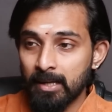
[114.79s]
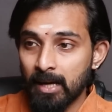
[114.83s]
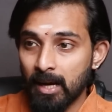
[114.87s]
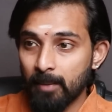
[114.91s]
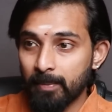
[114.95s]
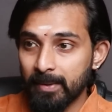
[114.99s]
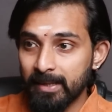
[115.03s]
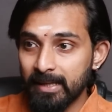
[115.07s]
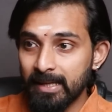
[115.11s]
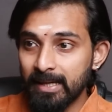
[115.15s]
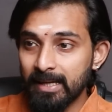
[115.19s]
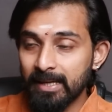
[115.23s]

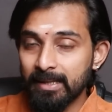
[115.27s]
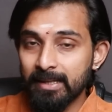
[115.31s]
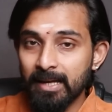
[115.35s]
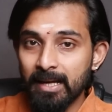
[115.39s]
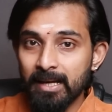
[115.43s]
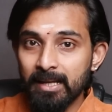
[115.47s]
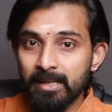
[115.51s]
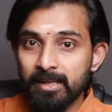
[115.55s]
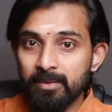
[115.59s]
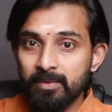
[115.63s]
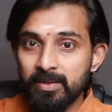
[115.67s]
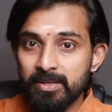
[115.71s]
அப்போ நீங்கள்
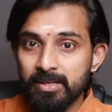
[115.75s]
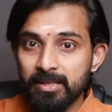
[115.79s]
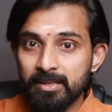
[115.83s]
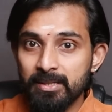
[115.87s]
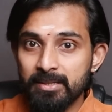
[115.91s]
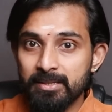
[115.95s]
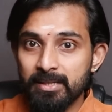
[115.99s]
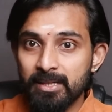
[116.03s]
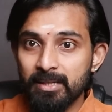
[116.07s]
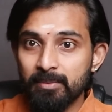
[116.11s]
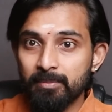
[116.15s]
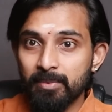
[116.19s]
தானே இந்த
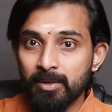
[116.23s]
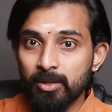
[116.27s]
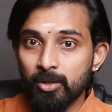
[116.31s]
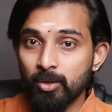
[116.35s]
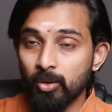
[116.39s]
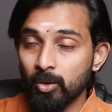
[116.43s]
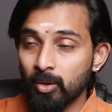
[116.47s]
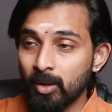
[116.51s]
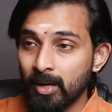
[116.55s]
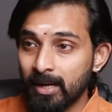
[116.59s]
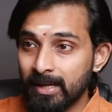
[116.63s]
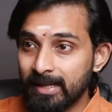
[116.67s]
விஷயத்தை சரி
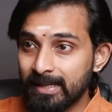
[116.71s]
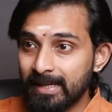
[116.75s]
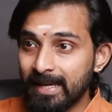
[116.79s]
பண்ணணும்